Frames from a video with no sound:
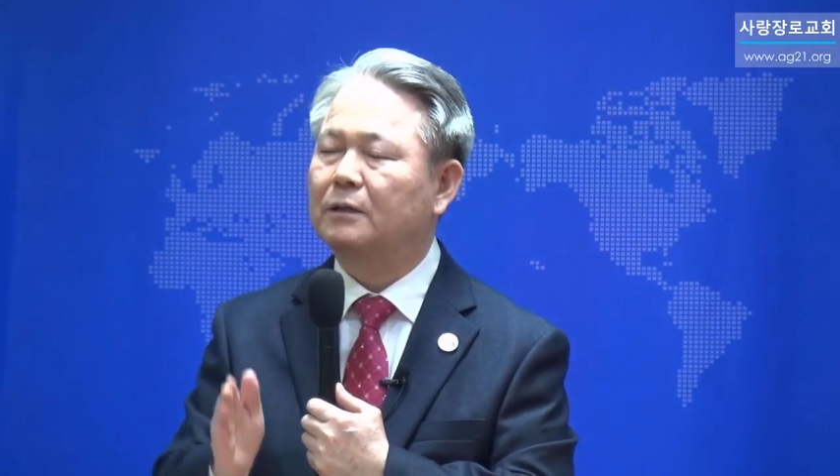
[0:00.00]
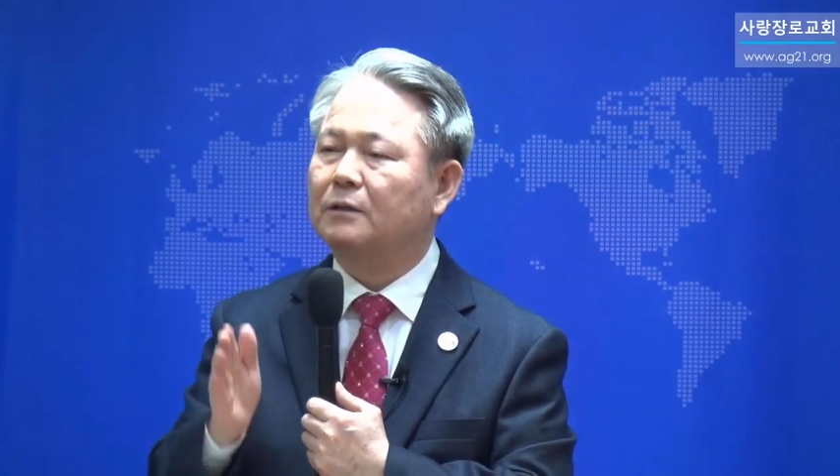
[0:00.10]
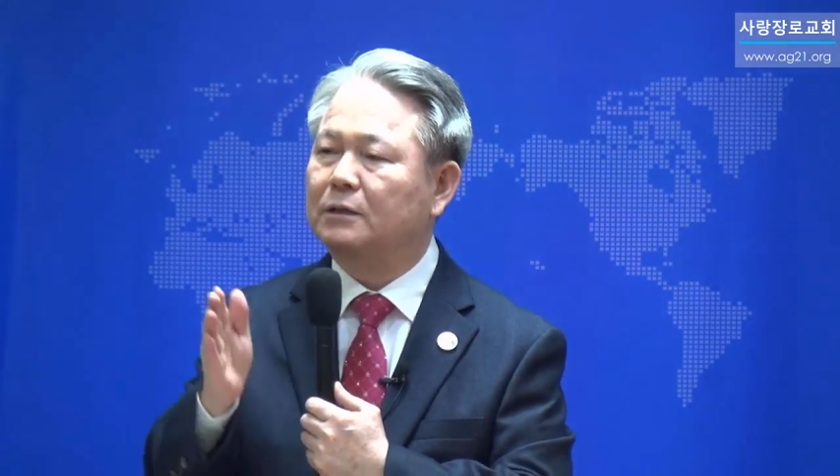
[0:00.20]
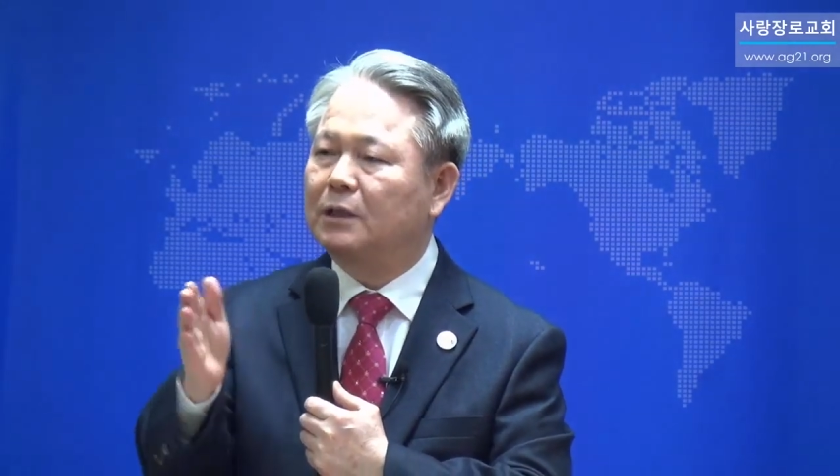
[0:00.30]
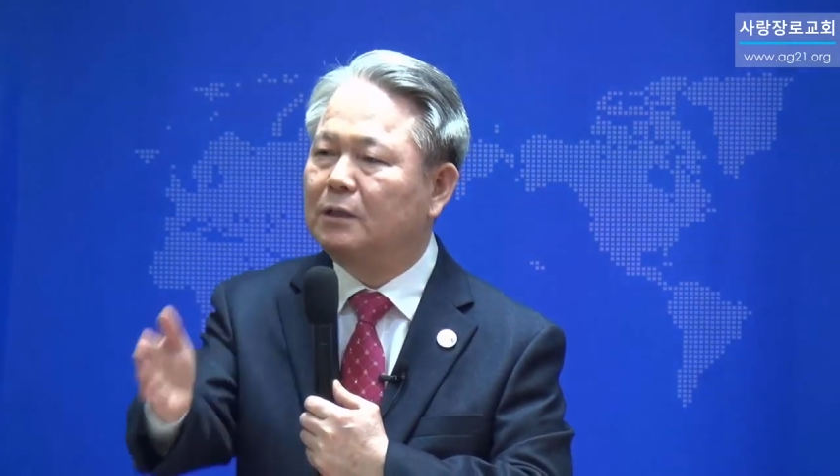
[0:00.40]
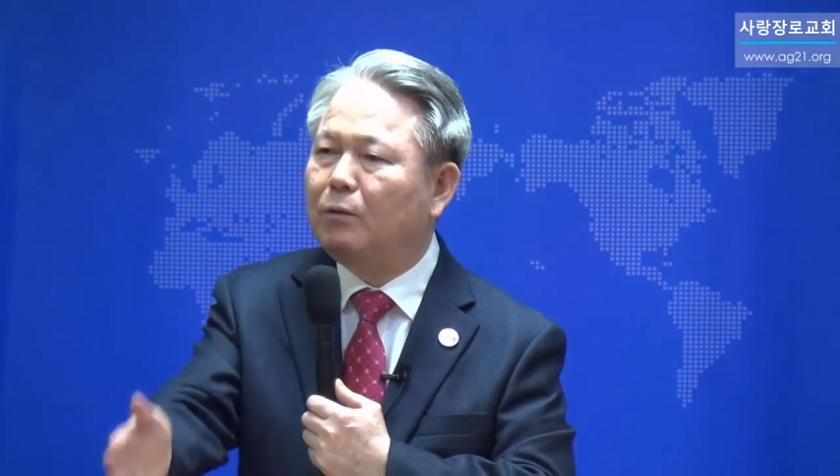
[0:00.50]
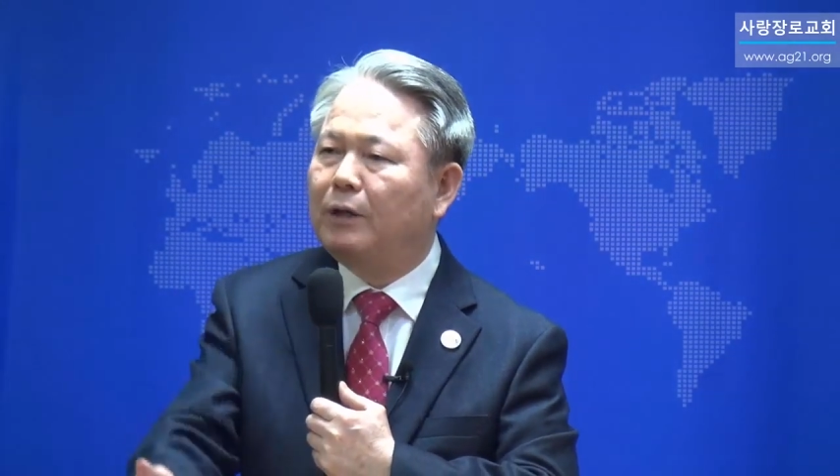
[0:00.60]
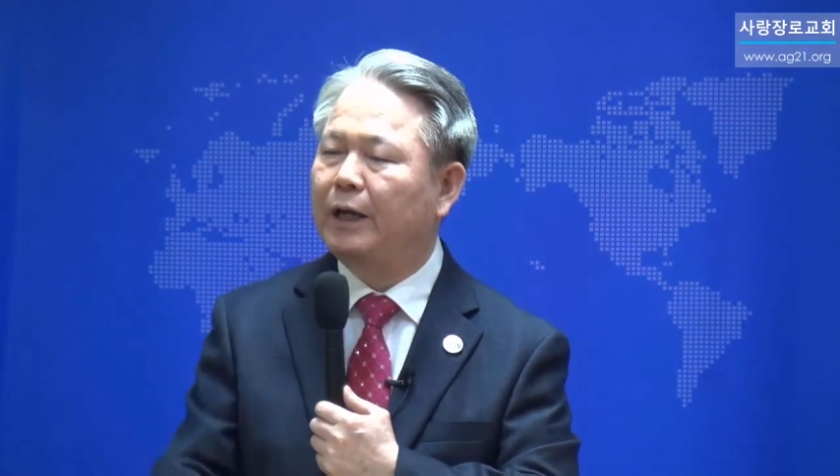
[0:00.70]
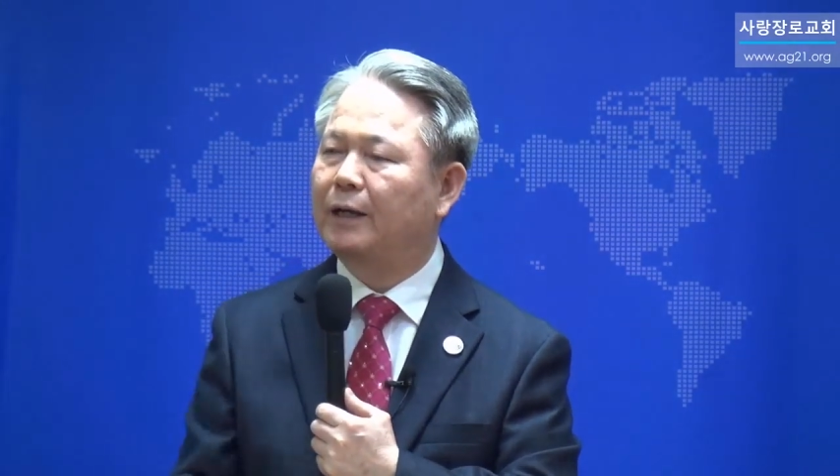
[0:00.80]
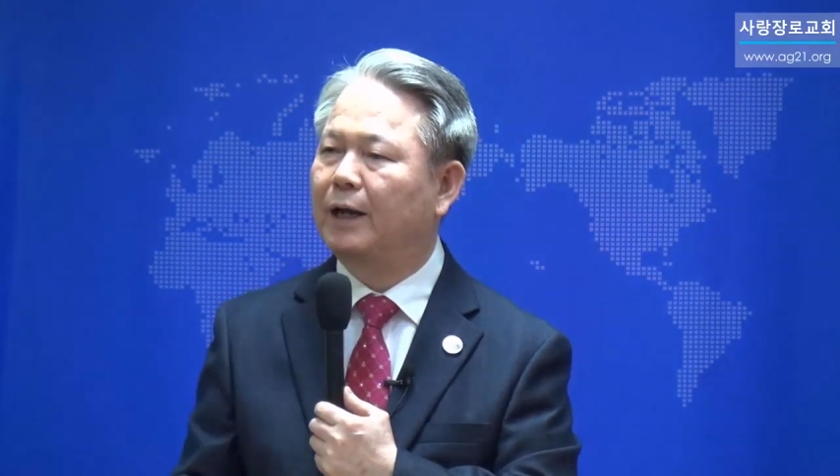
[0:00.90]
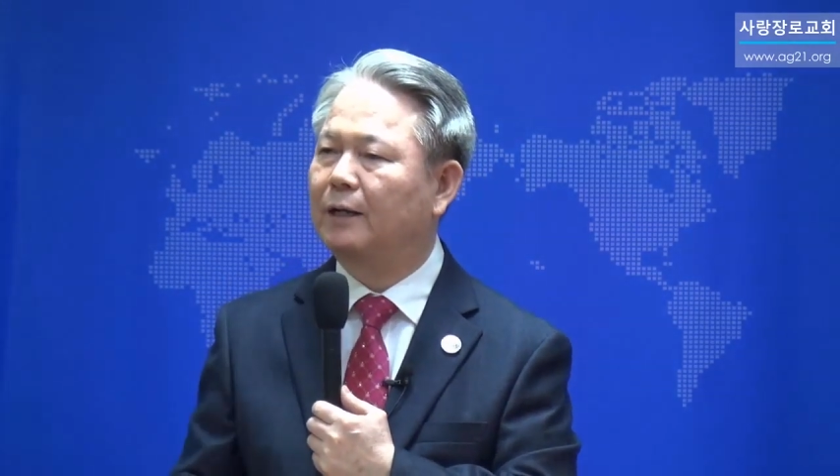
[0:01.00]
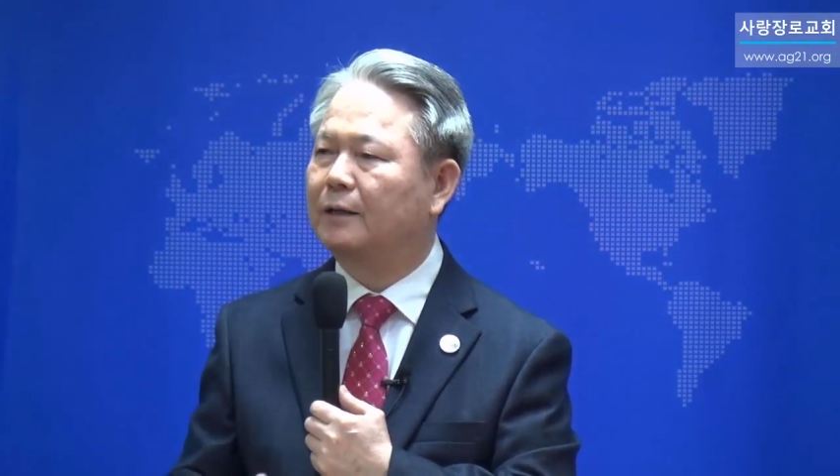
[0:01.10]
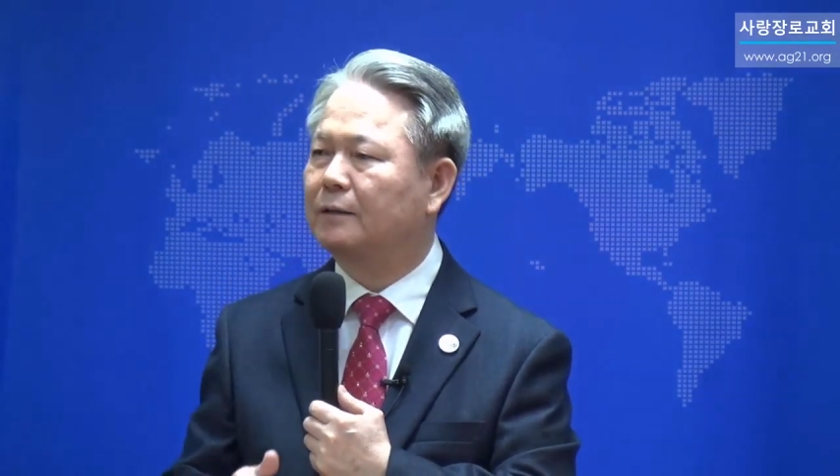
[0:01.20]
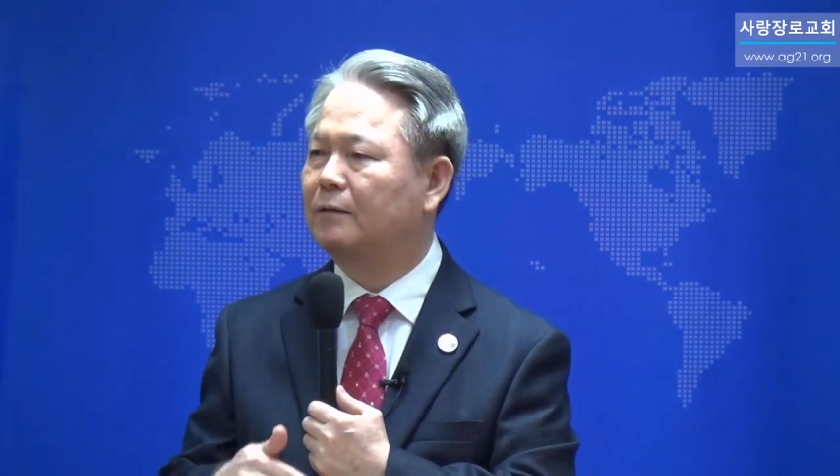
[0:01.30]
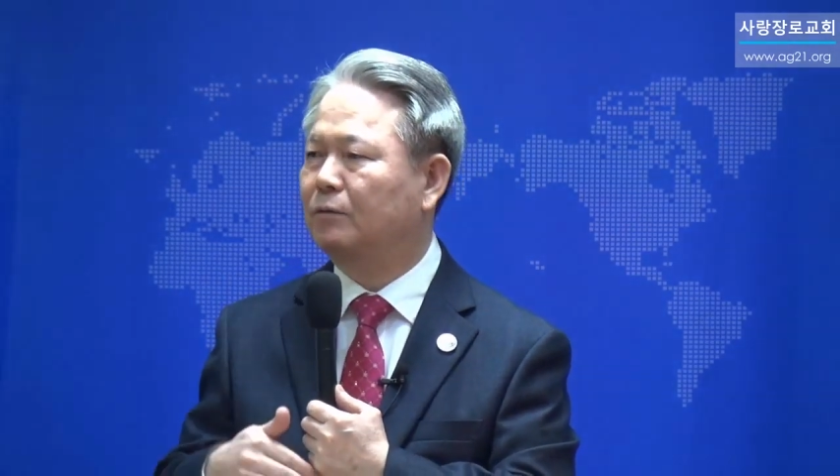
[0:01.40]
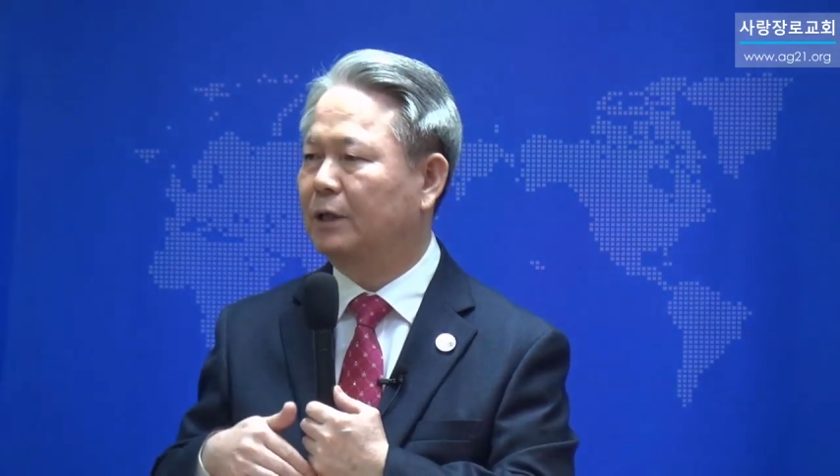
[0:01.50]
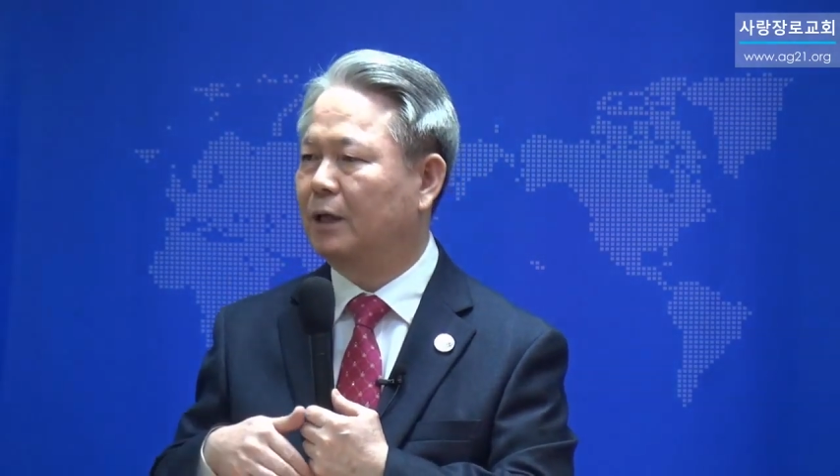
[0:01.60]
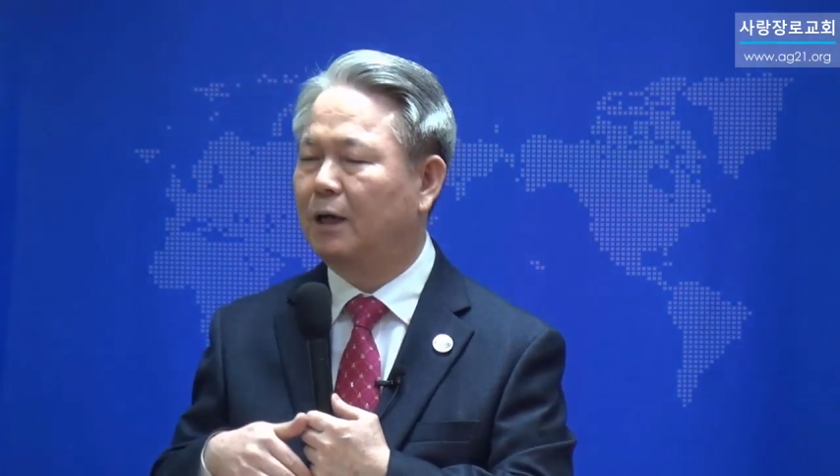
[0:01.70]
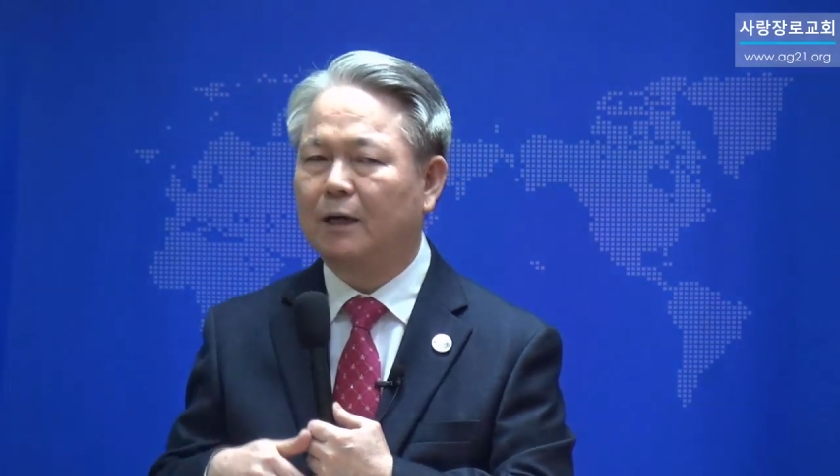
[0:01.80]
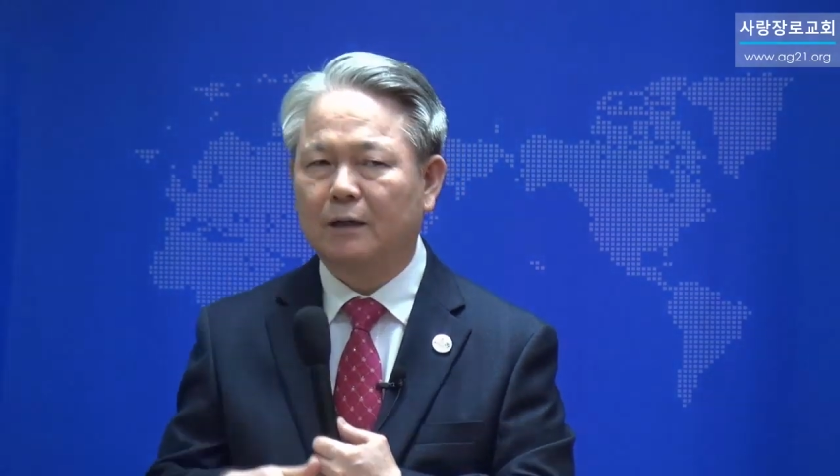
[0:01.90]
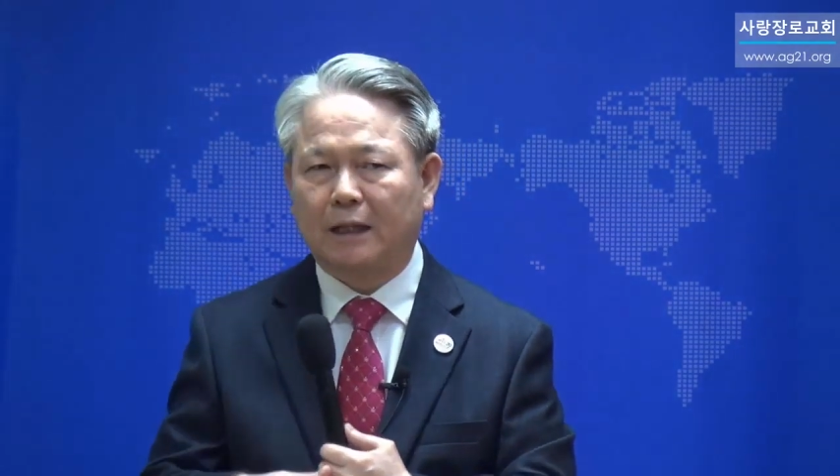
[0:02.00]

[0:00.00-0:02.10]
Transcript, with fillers: 의논해야 할 일은 우리가